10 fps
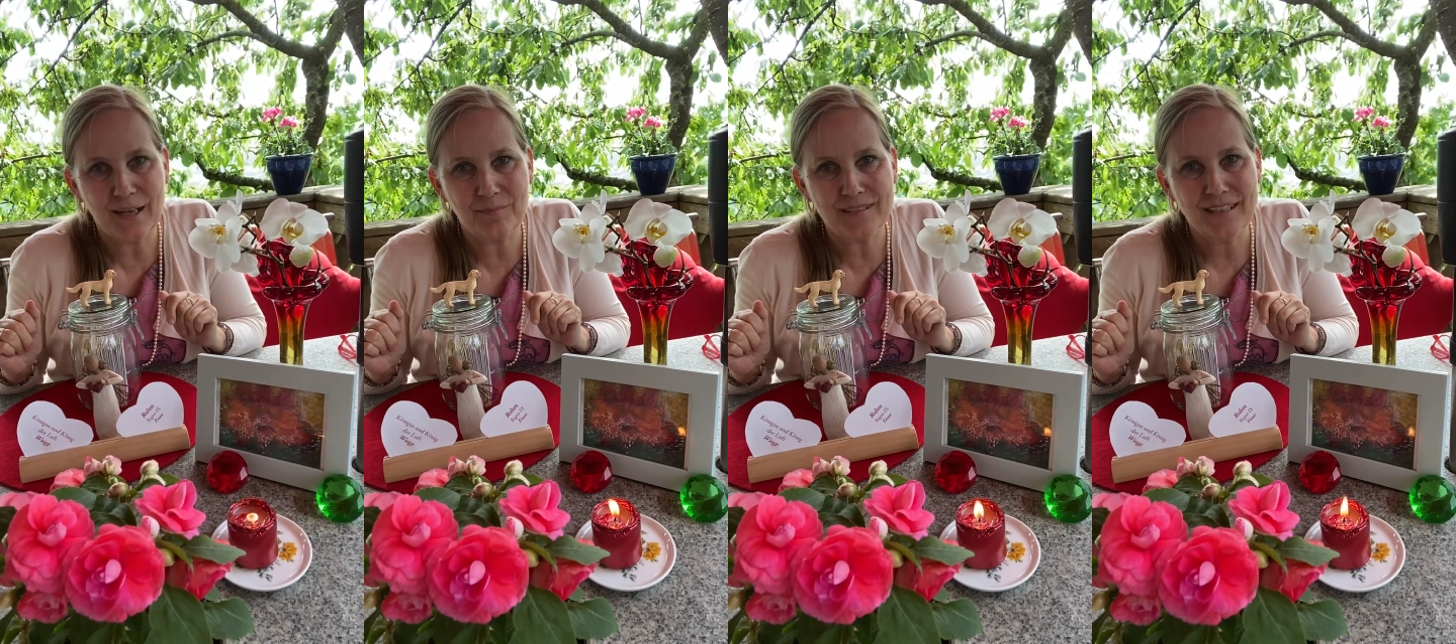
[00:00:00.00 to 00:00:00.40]

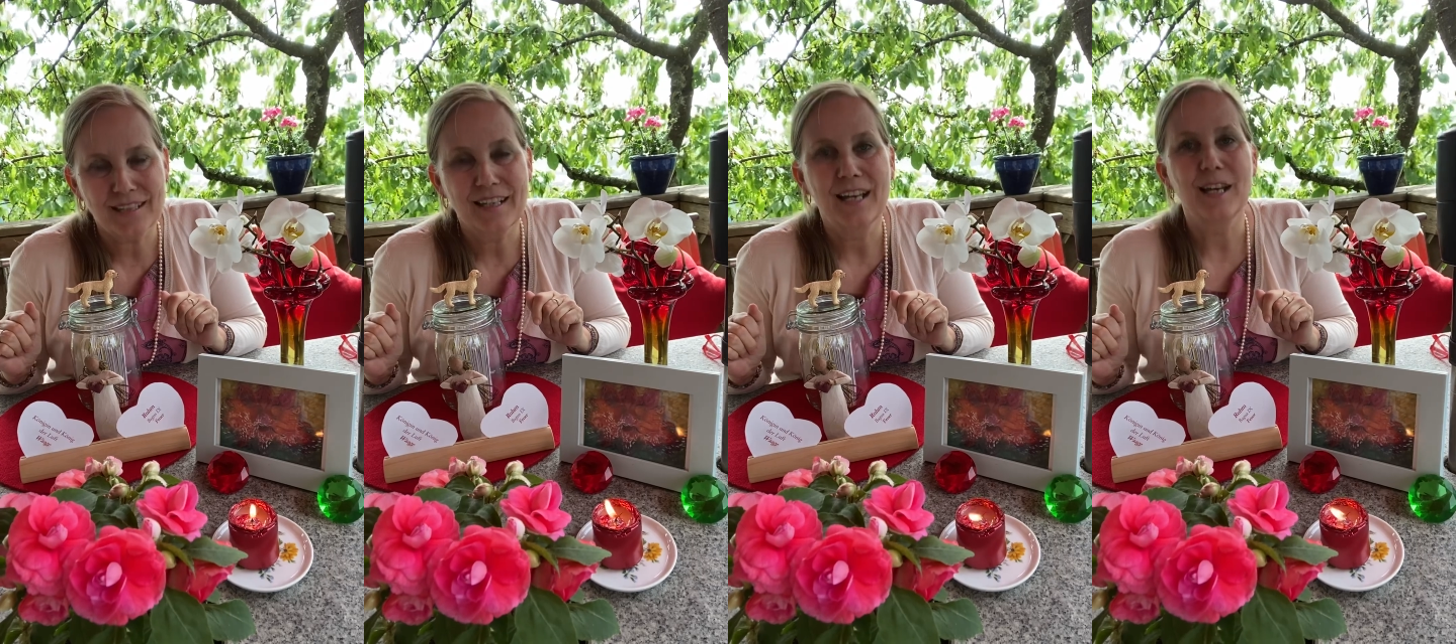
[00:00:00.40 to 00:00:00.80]
habt.
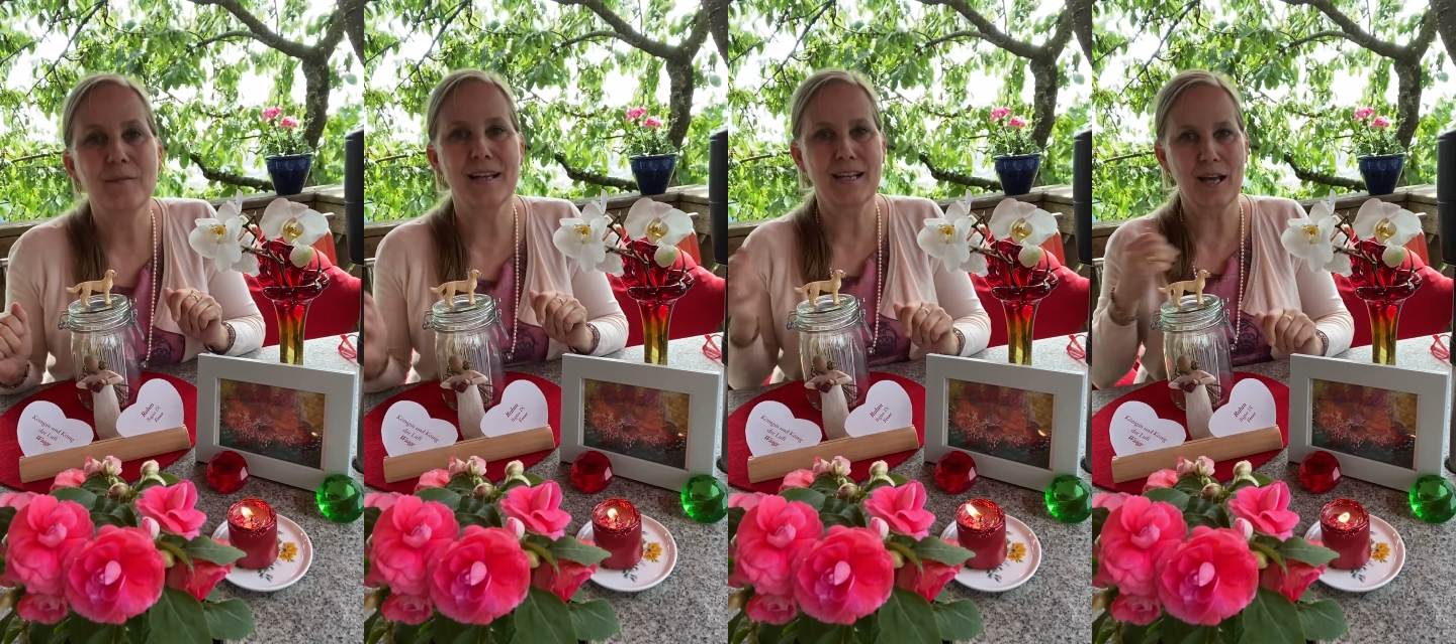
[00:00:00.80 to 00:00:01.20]

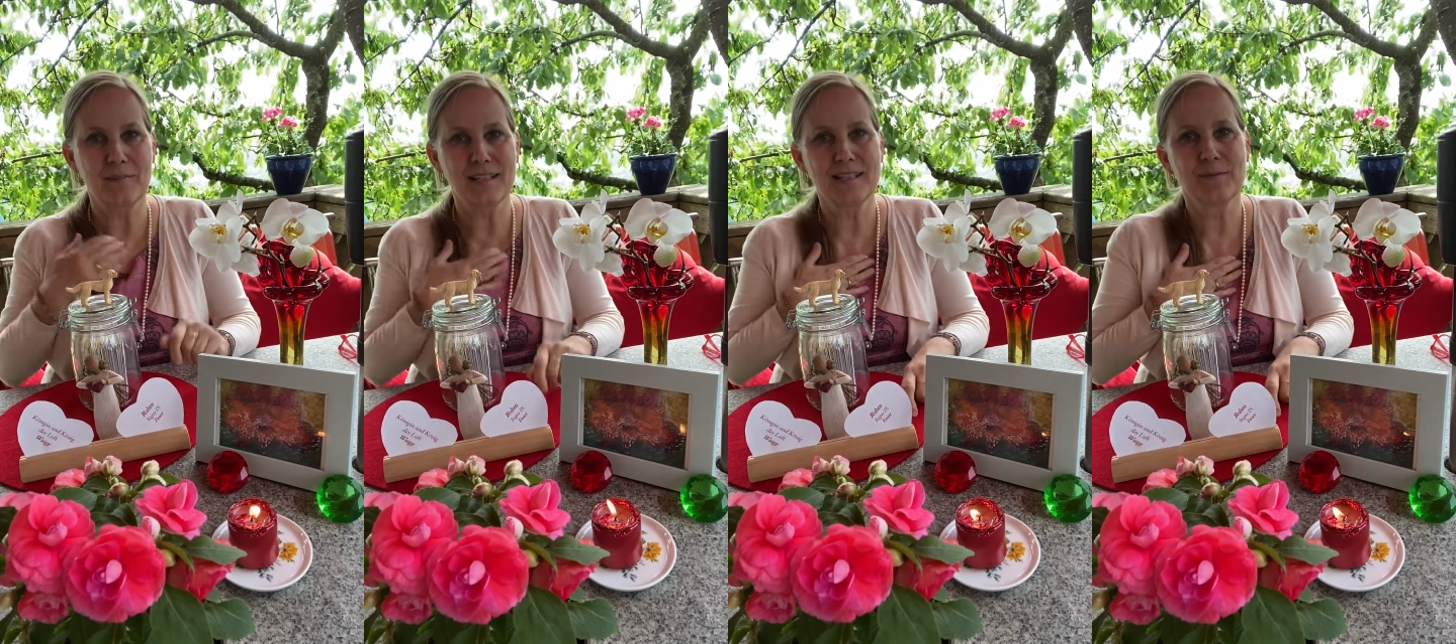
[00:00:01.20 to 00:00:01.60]
Mein
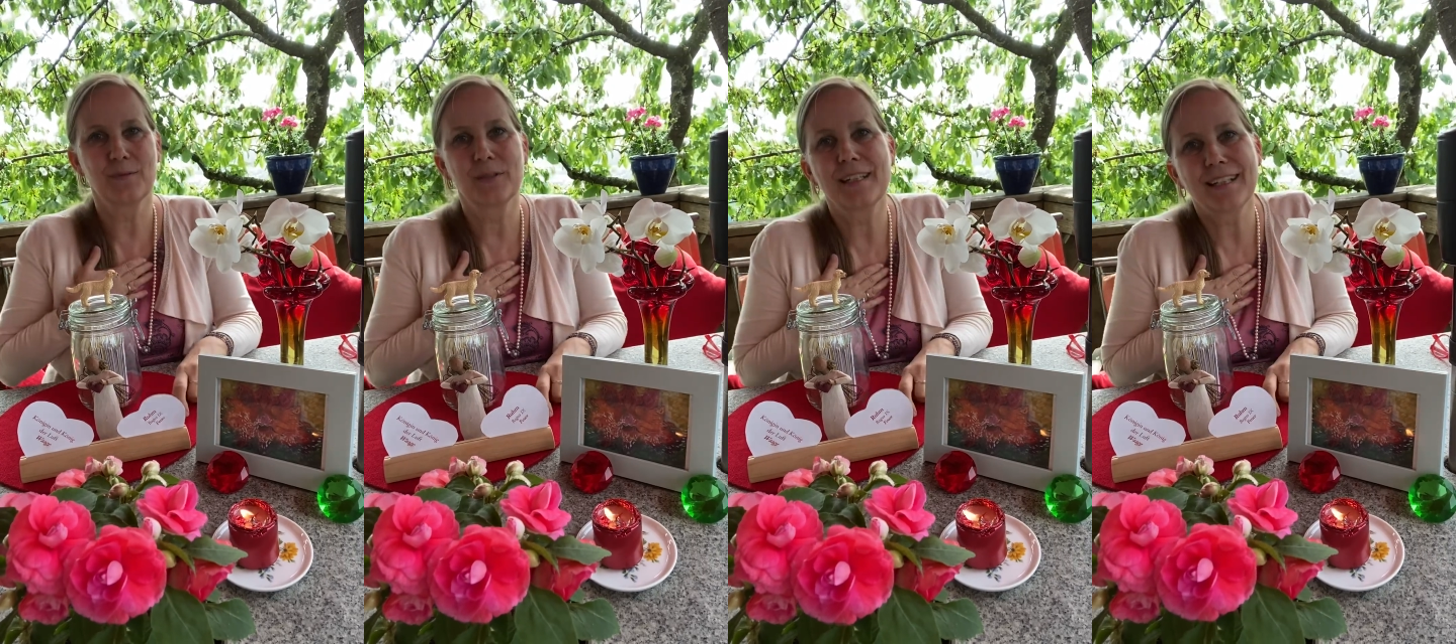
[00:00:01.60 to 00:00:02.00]
Name ist
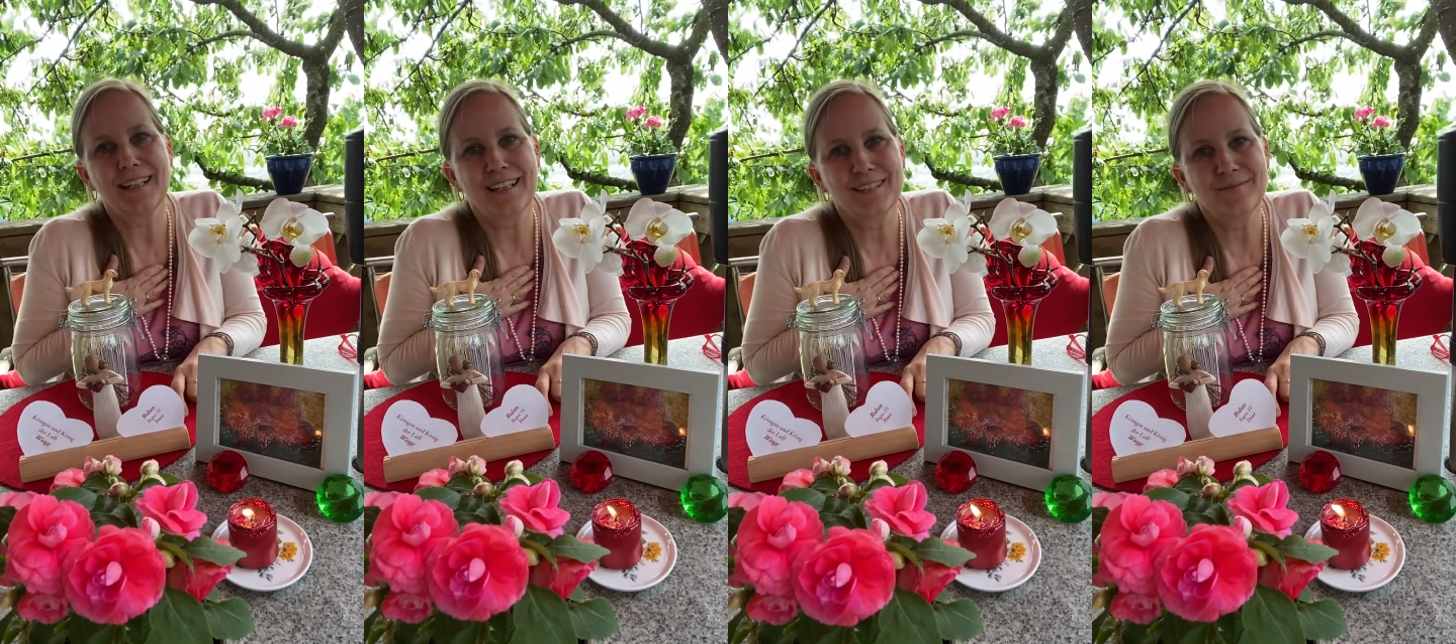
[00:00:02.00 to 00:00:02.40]

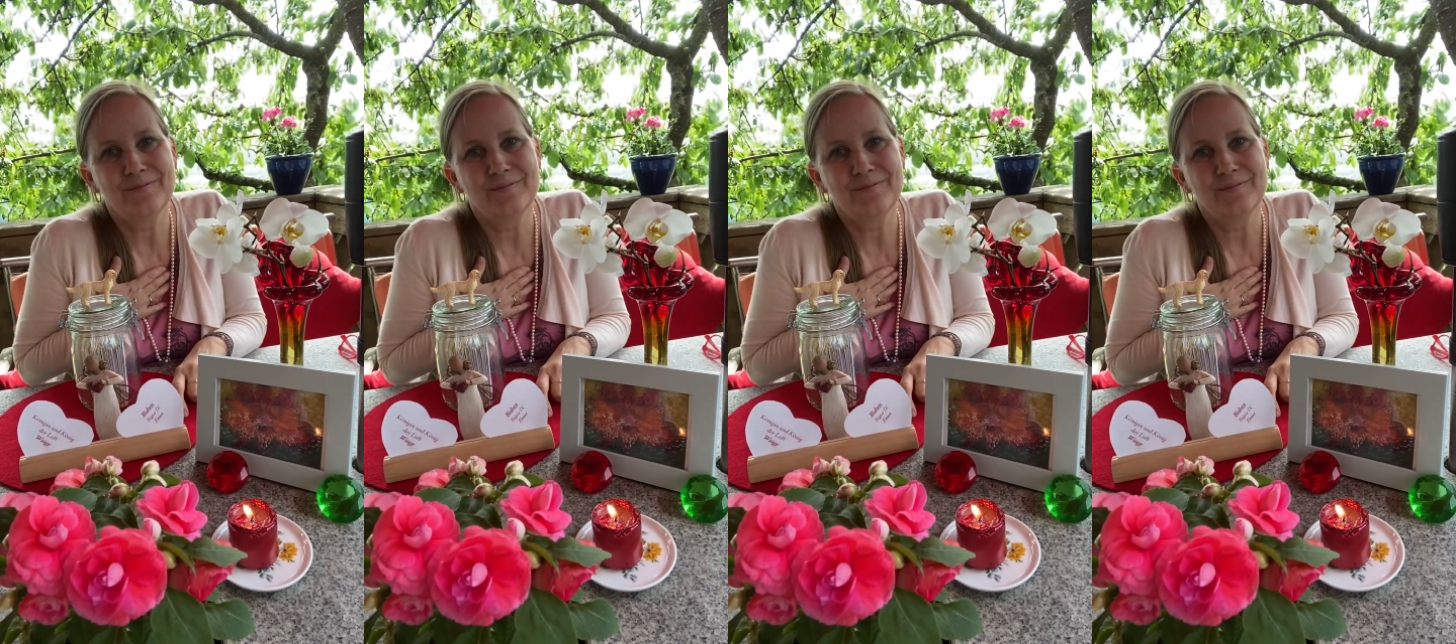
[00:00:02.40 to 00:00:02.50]
Monika.